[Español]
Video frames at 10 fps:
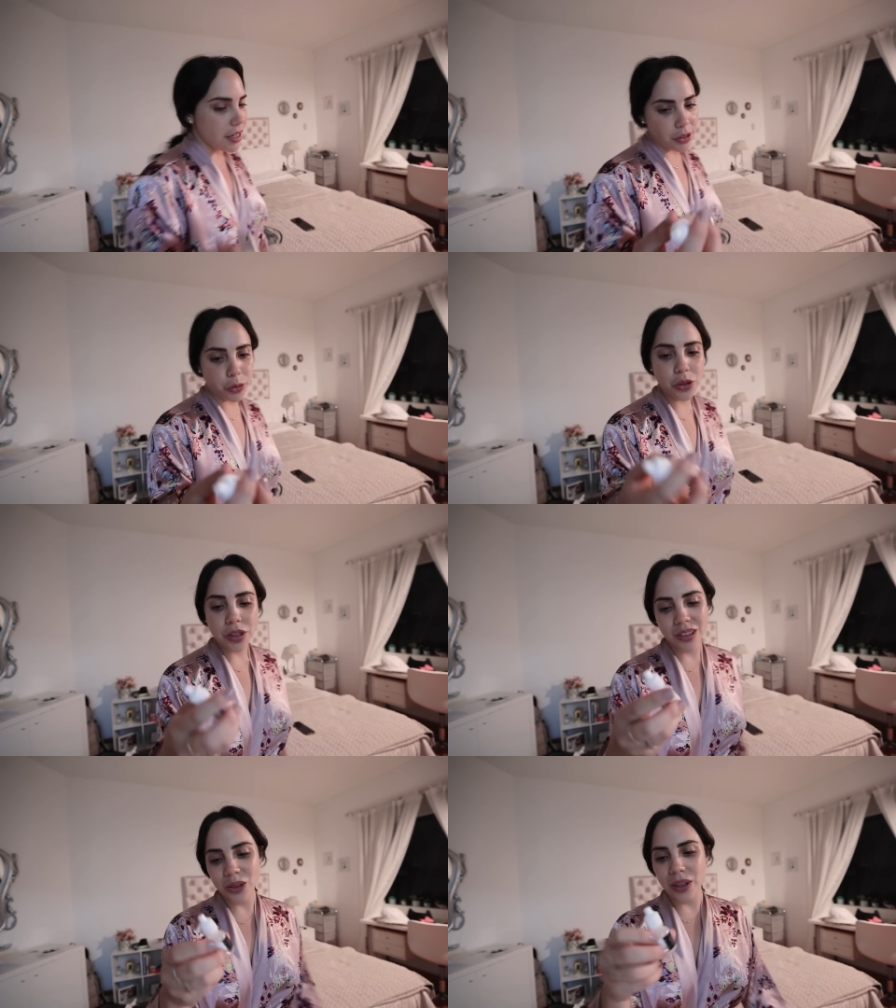Estoy
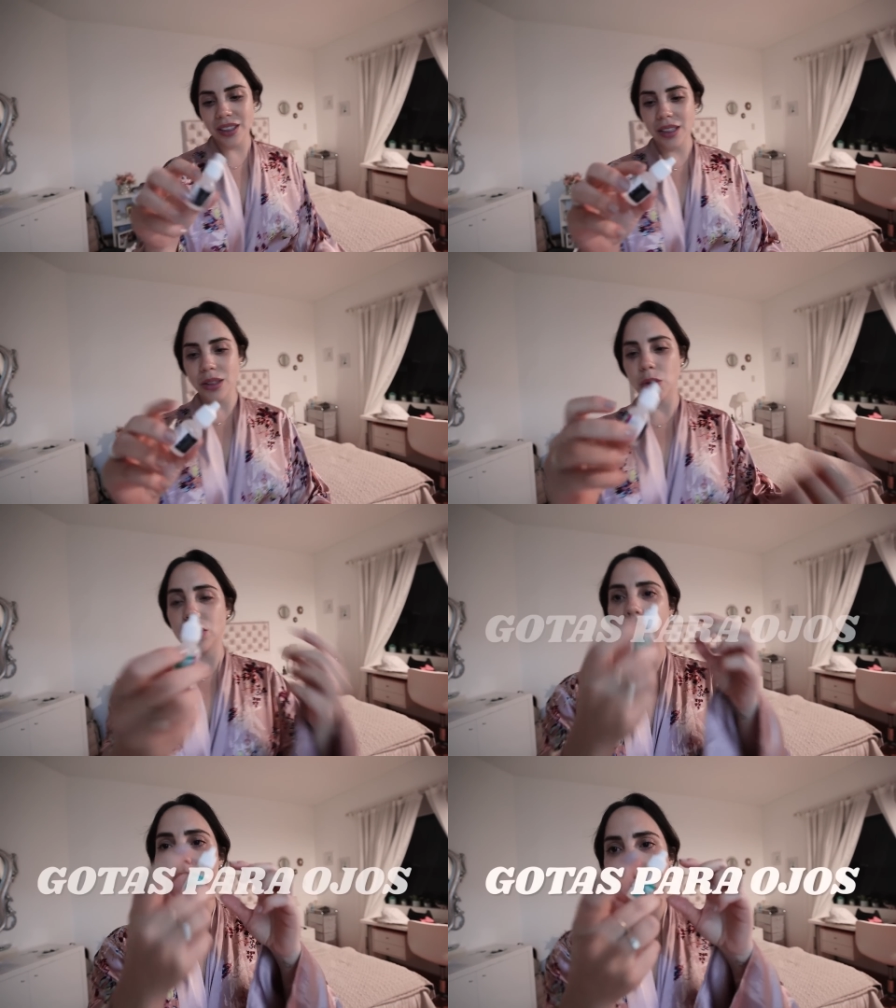usando estas
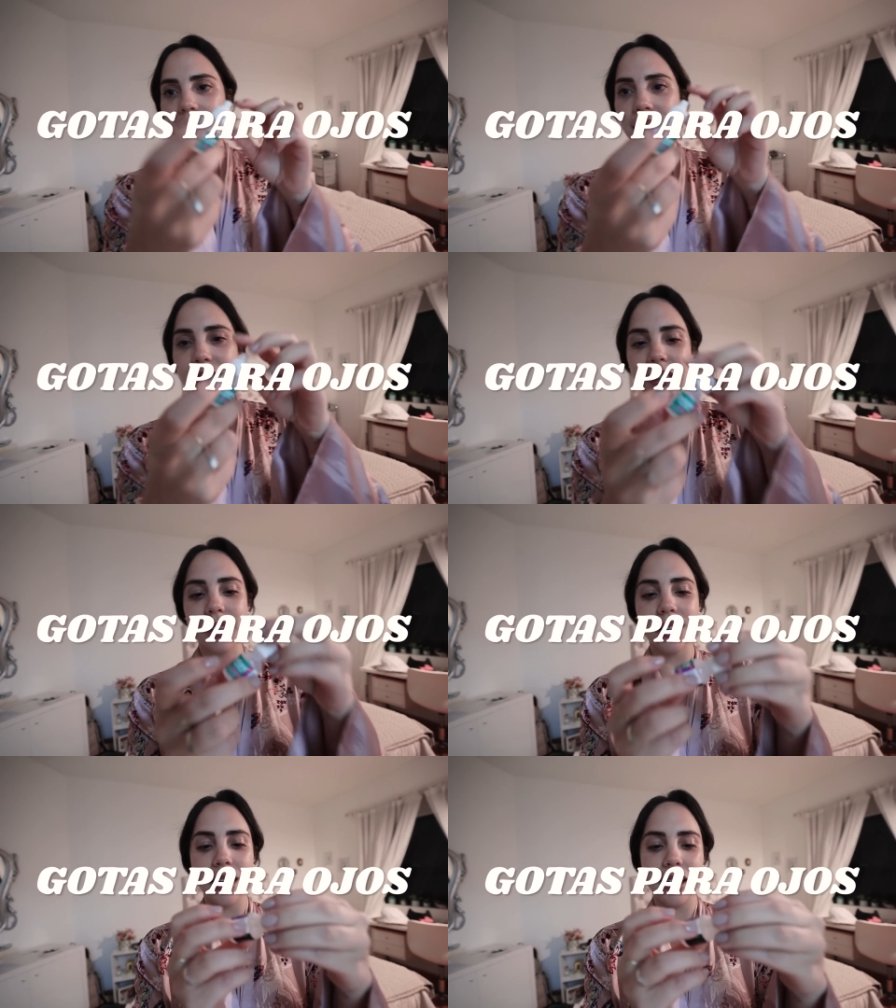
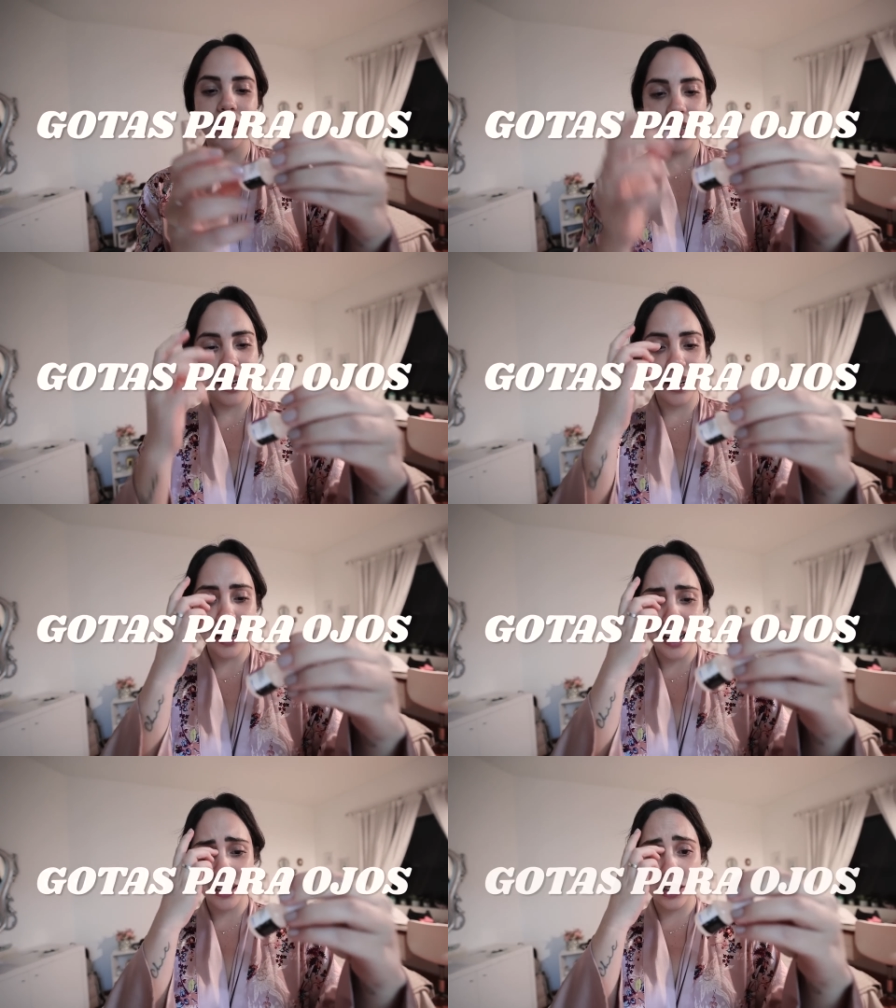gotitas que
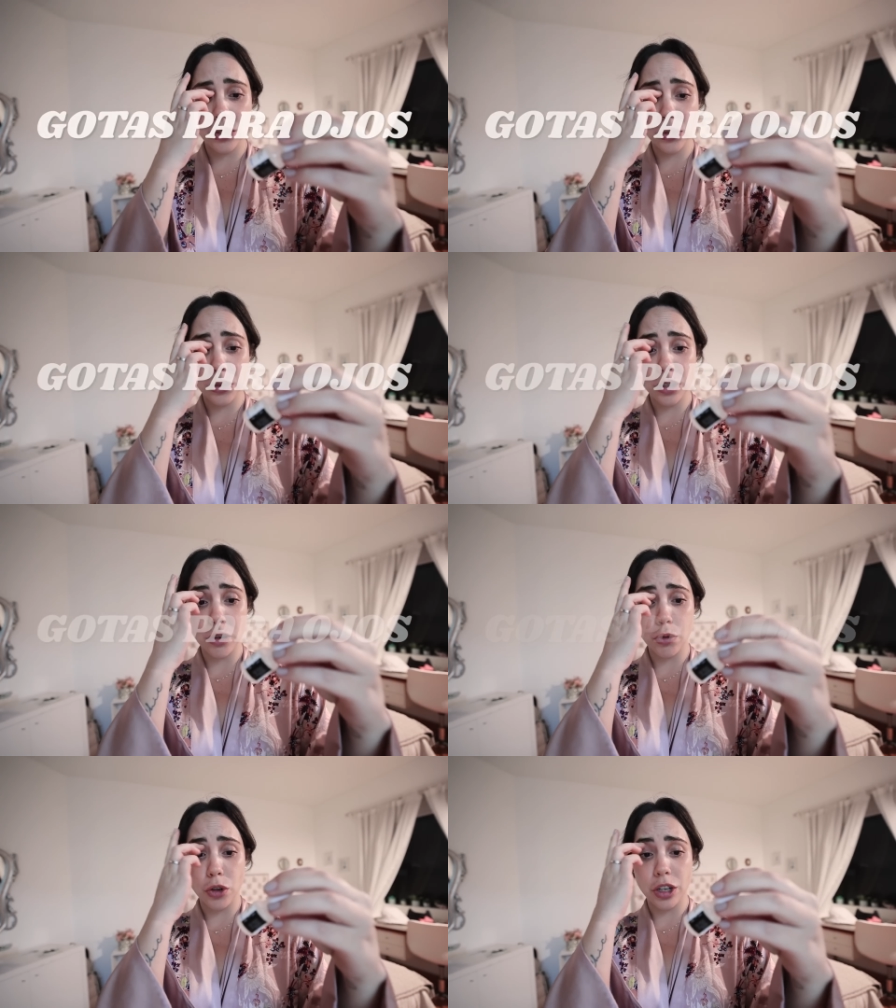tienen ácido
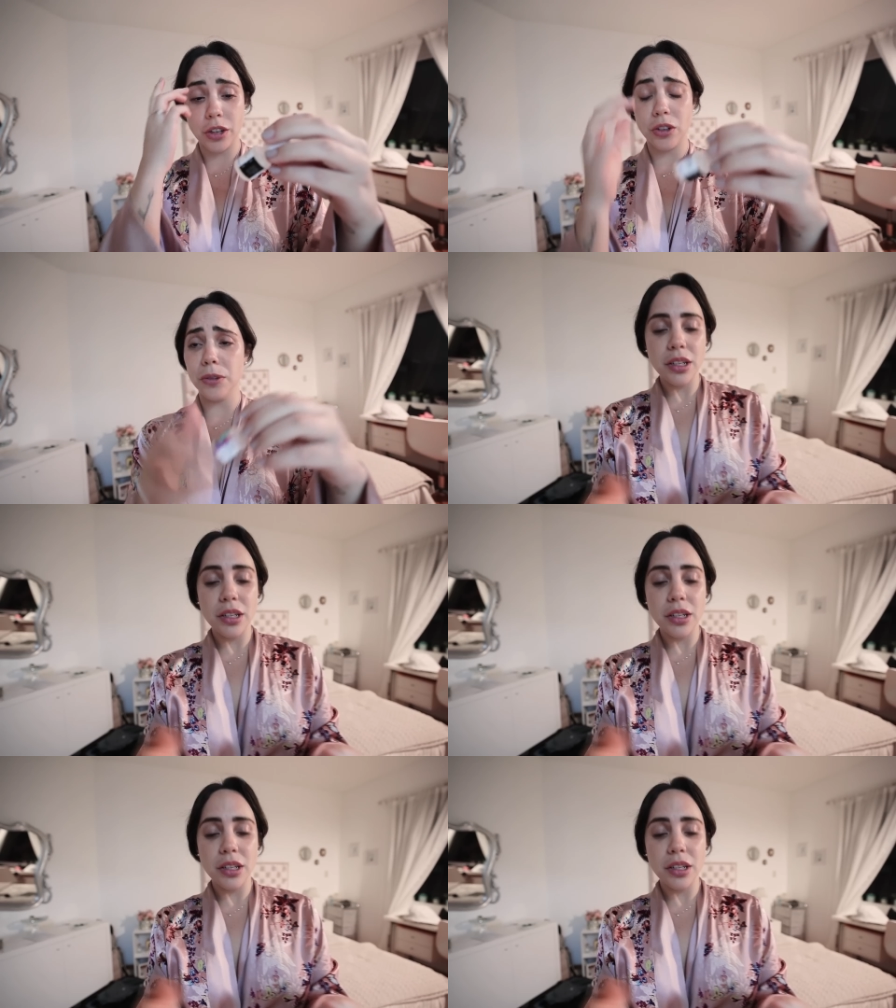hialurónico.